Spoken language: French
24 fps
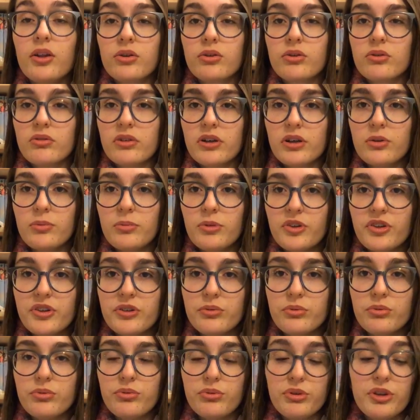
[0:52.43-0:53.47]
Donc on va
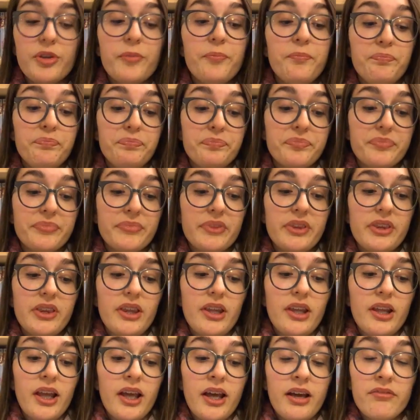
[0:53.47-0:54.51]
commencer tout de suite
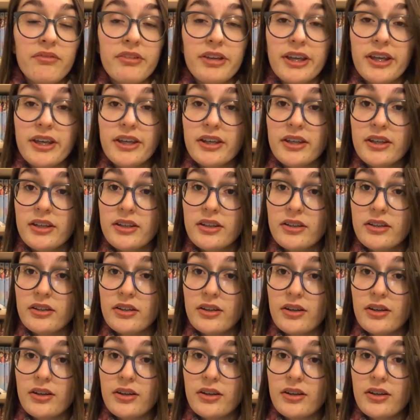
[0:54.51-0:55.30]
avec